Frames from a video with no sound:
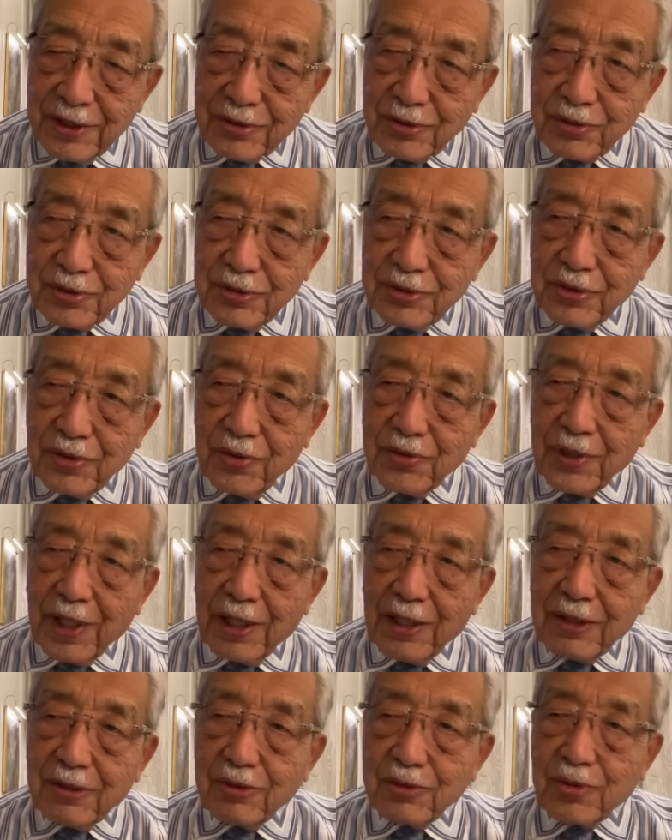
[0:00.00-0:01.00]
というよう
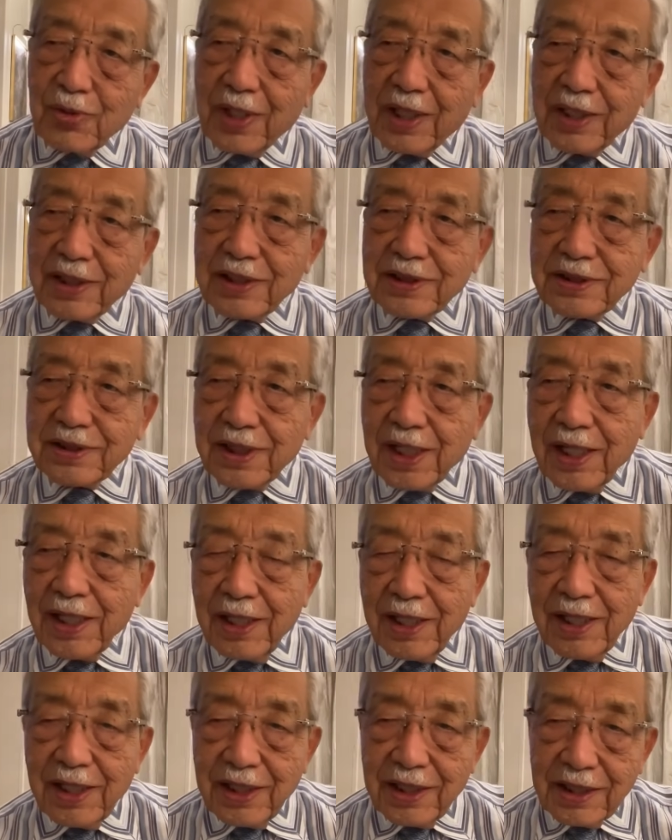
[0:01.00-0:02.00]
なことからです
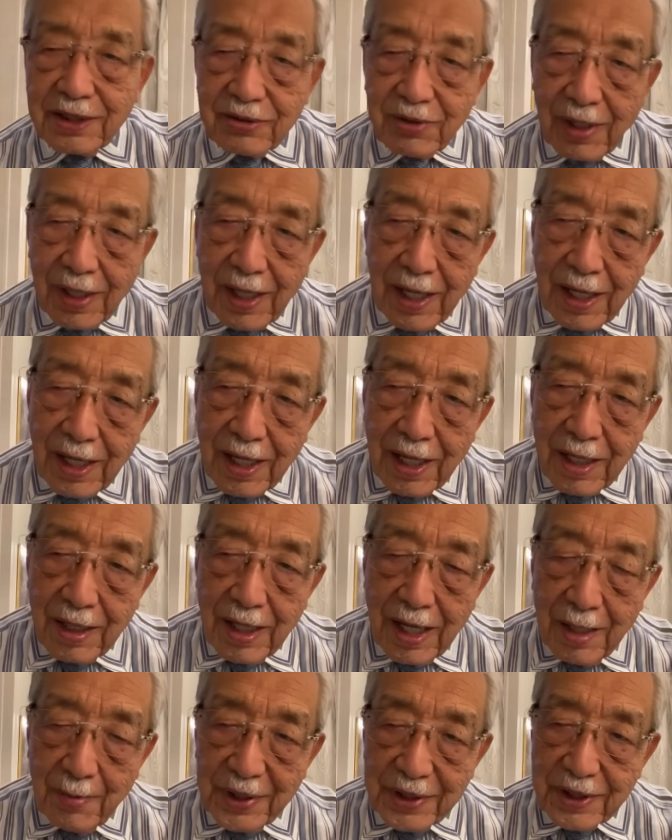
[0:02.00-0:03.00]
ね、いく
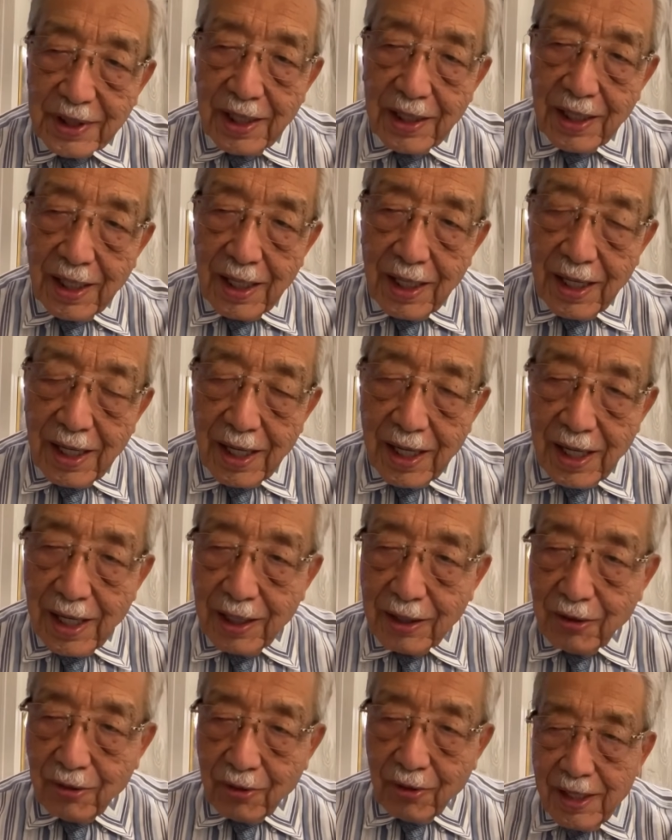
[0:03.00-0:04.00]
らアメリカ
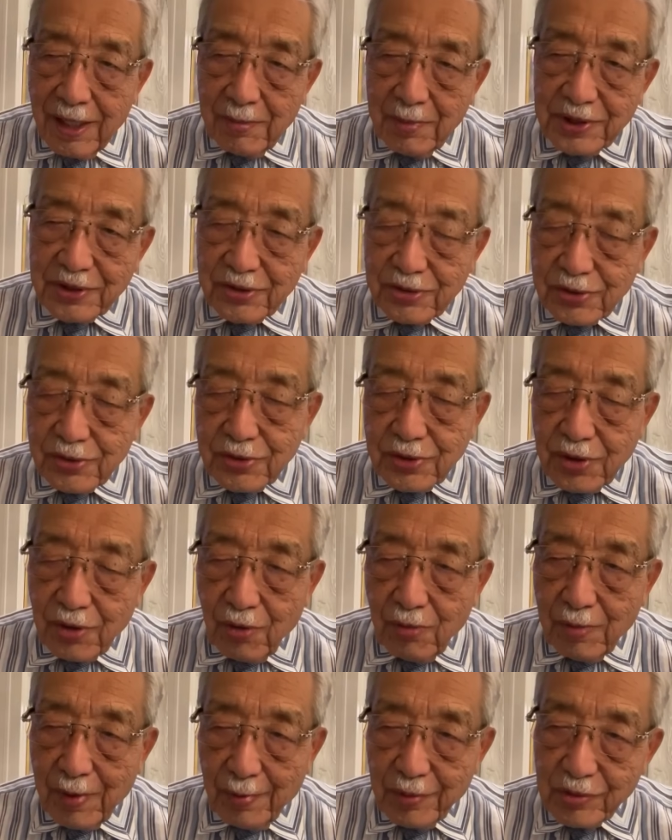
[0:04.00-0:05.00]
がこの民主主義
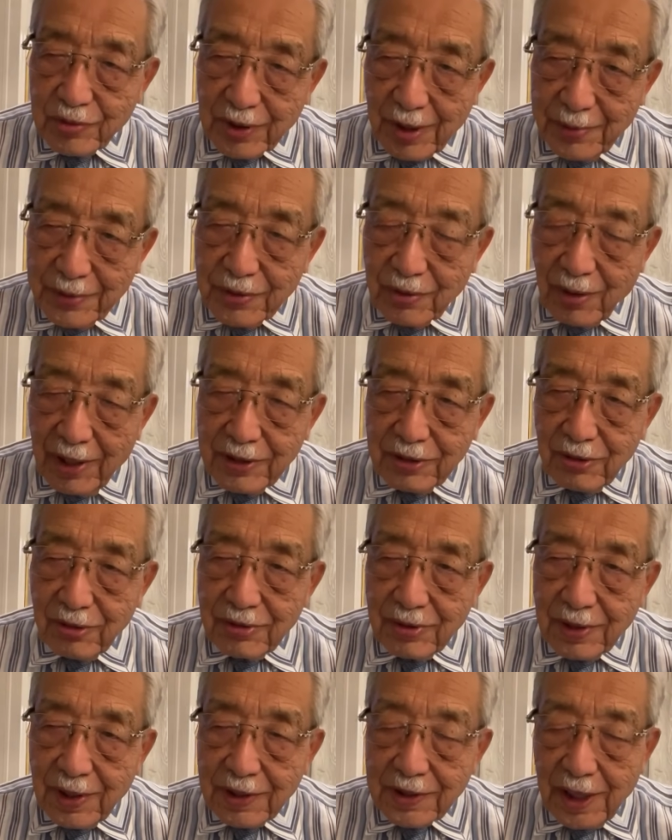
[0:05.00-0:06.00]
を守るためとかいろ
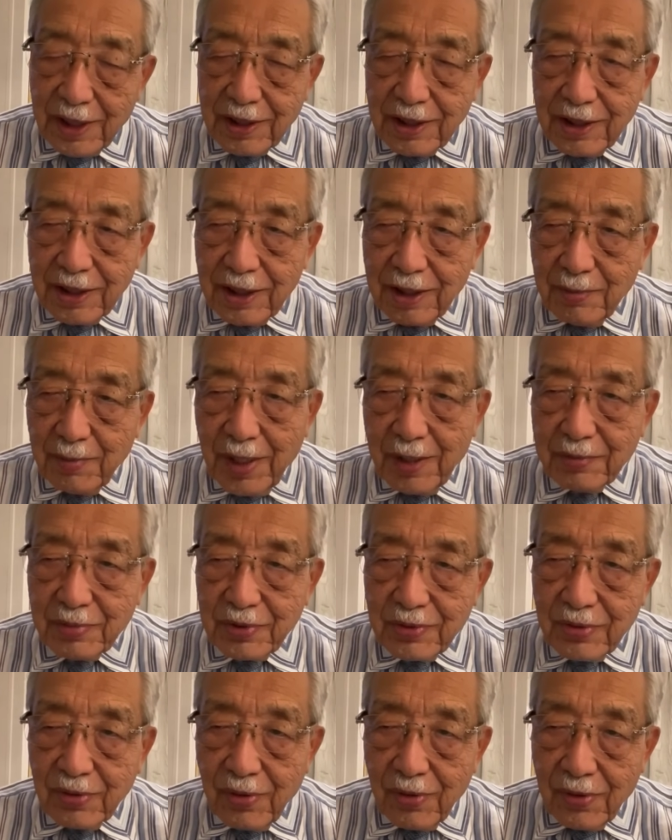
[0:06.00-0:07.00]
んな大義名
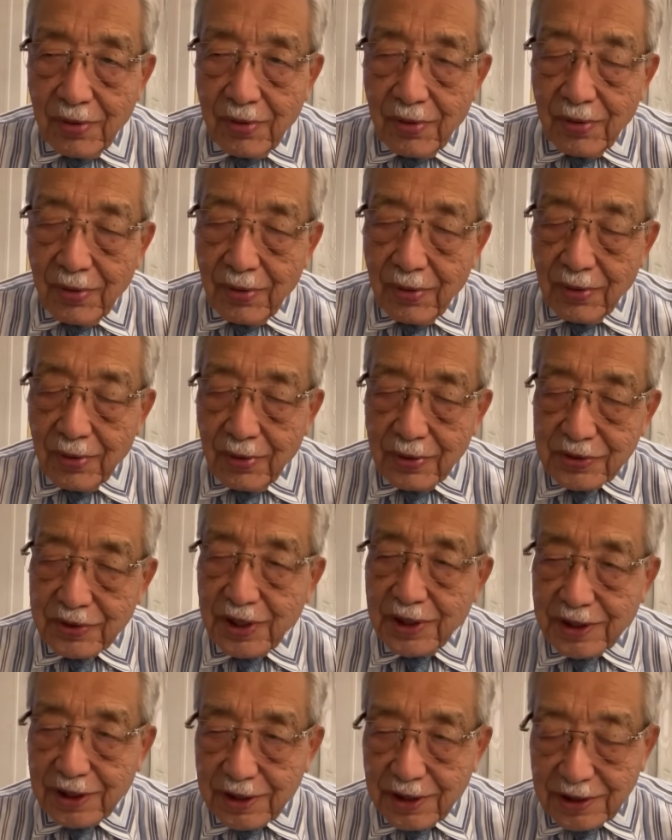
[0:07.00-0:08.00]
分ををつ
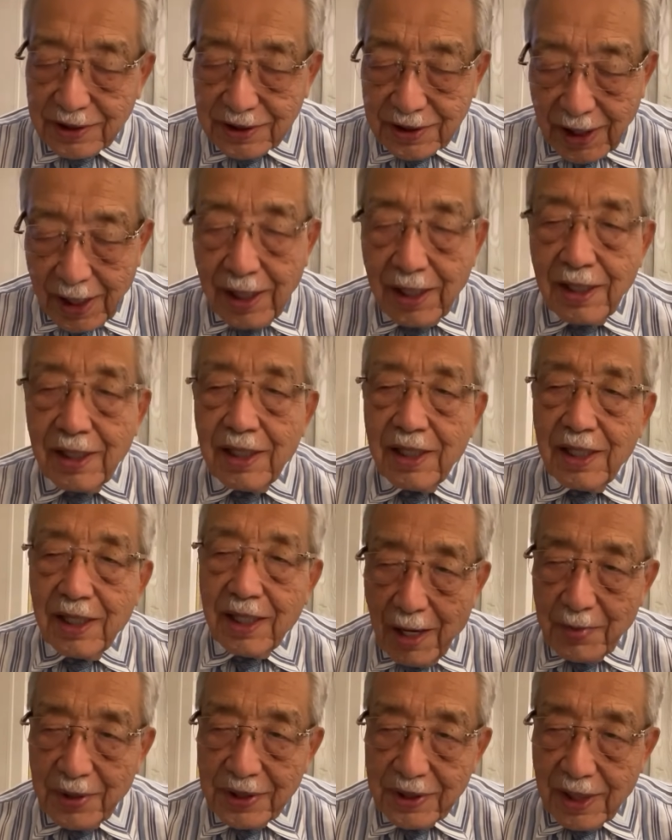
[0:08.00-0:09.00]
けてですね、
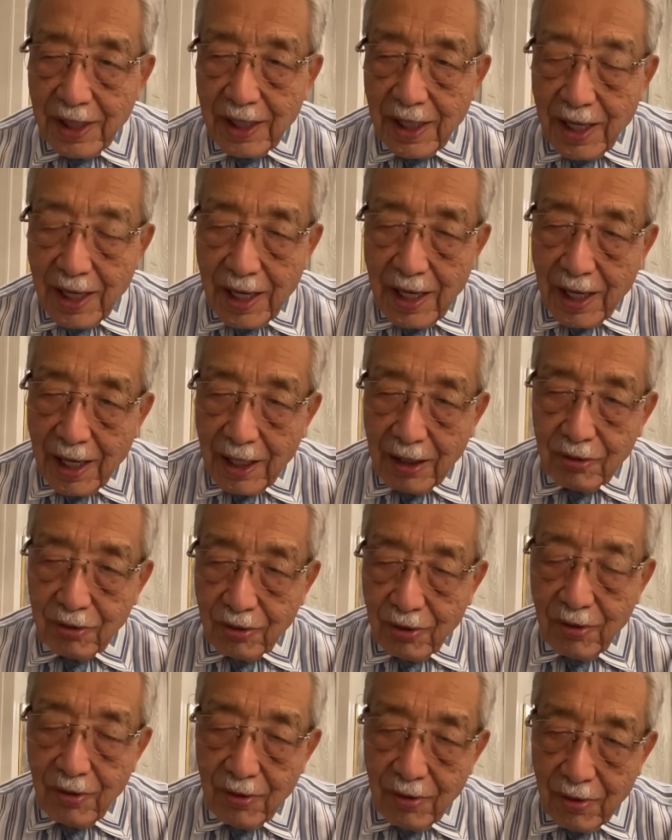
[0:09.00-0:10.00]
アメリカが、こ
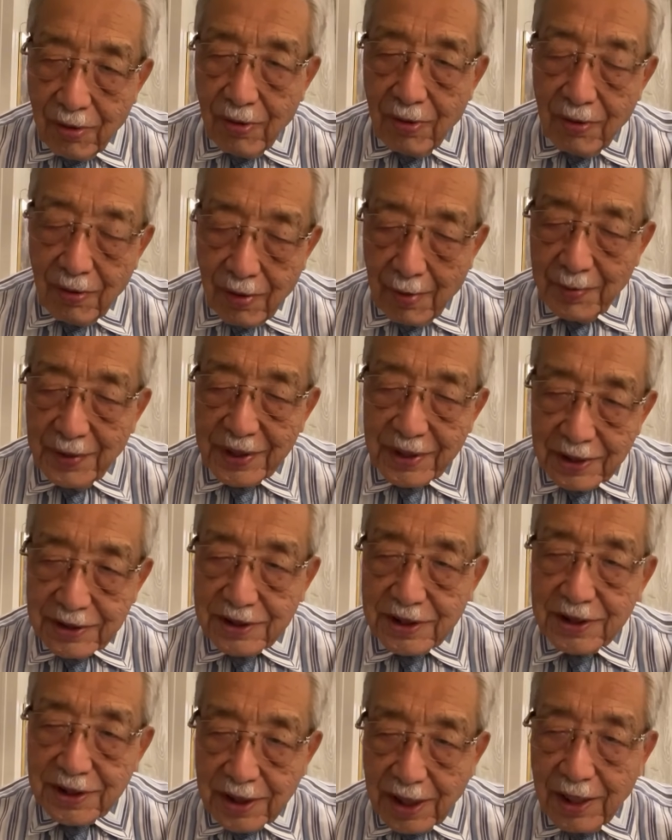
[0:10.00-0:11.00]
の、アメリカ
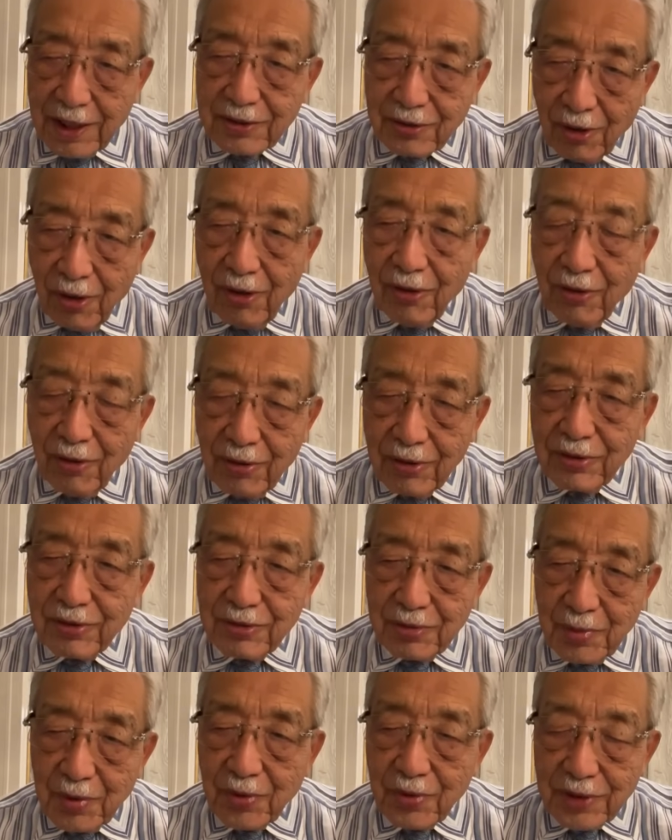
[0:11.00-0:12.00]
陣営とい
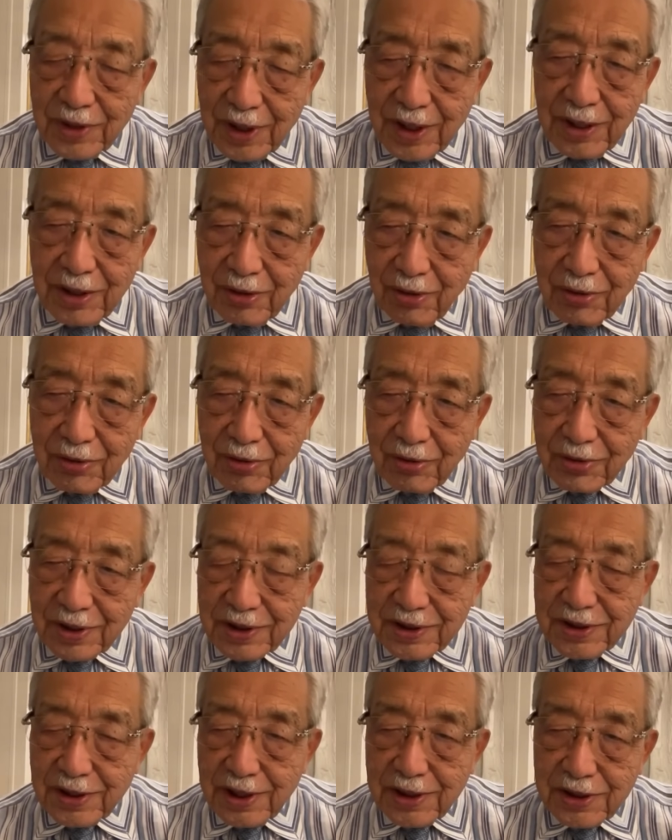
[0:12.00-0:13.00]
うものにいろいろ
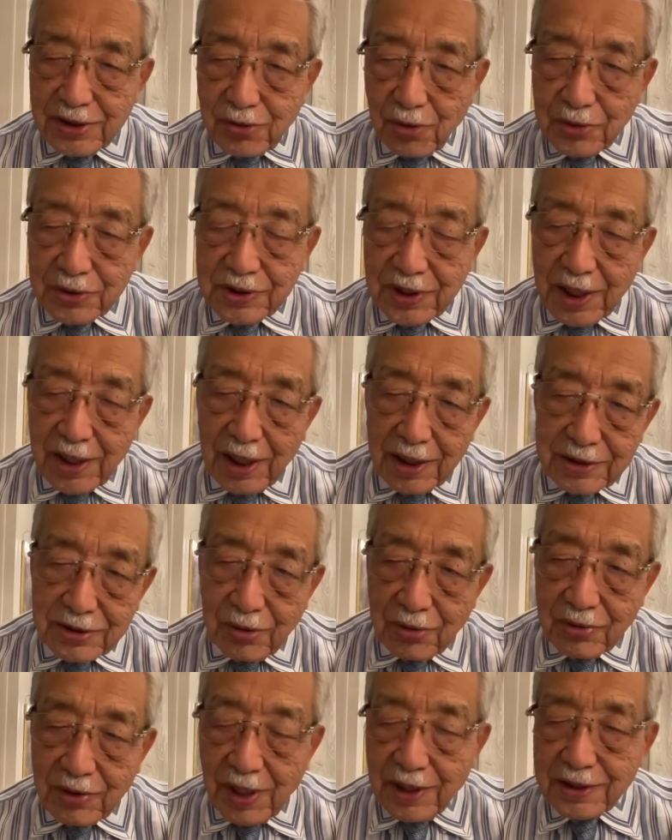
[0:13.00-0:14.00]
ですね、指導したり圧
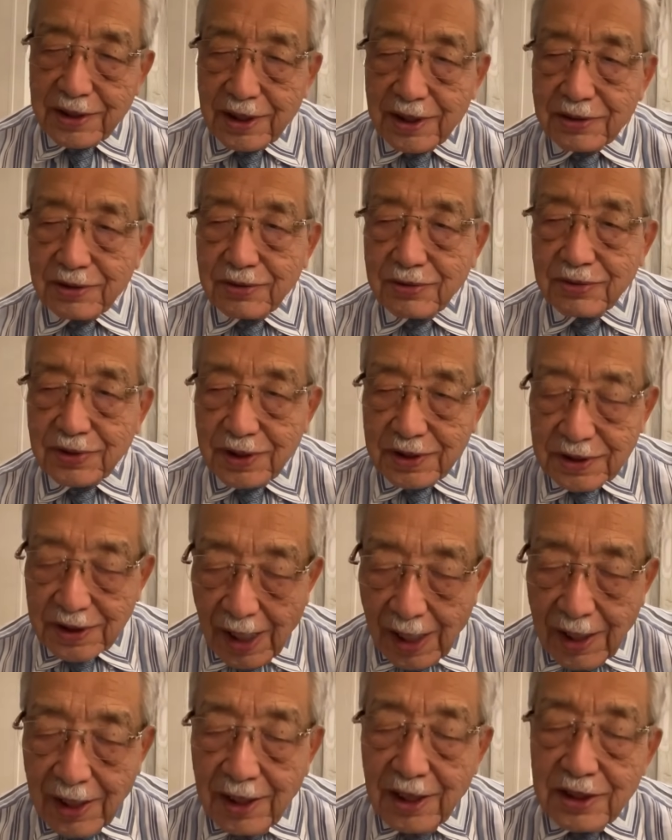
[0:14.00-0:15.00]
力かけたりするんです
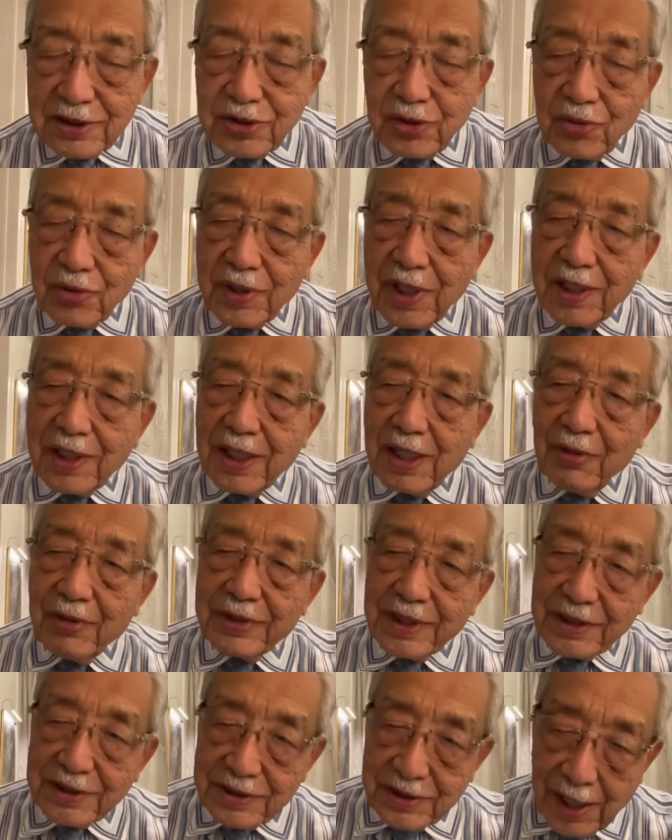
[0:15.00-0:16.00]
が、その結果
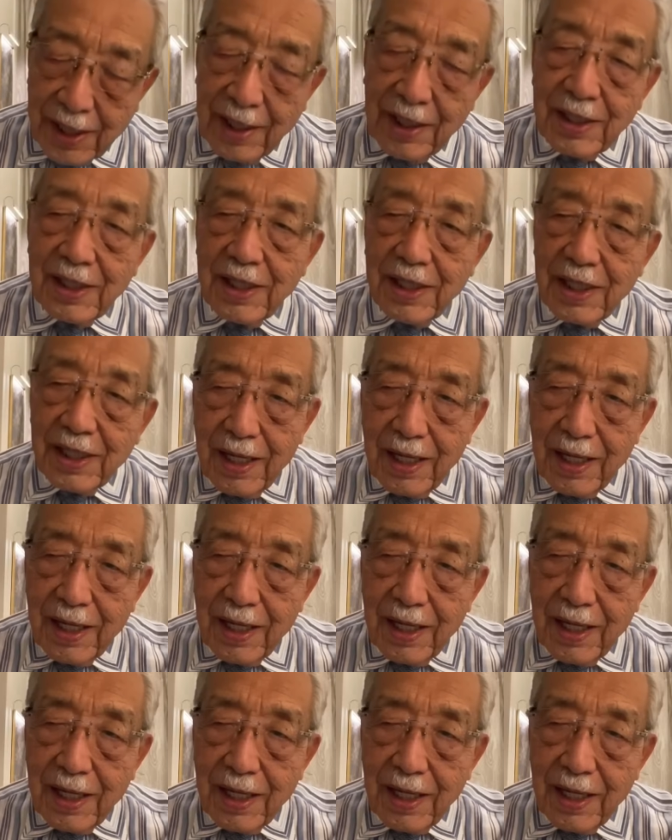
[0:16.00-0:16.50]
はですね、